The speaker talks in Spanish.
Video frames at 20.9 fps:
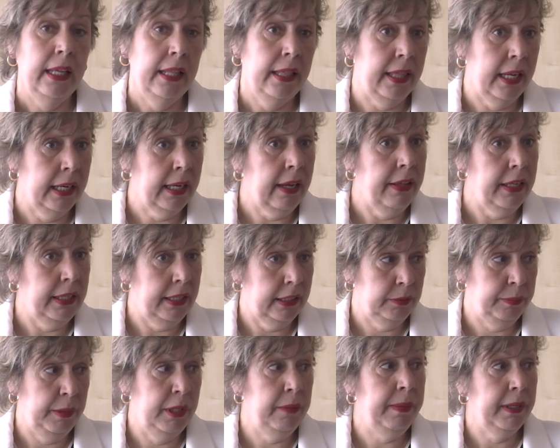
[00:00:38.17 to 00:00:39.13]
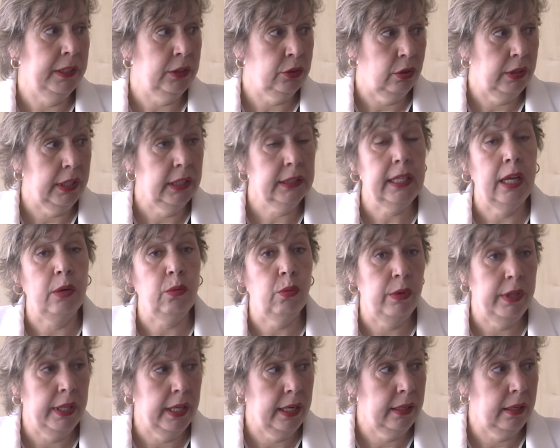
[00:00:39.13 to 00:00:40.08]
Cerca de 3.000 personas
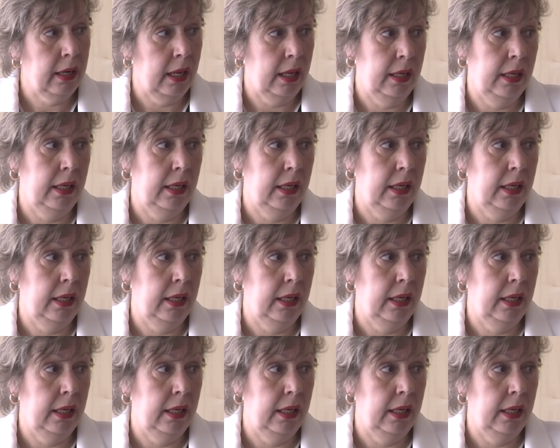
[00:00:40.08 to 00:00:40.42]
acuden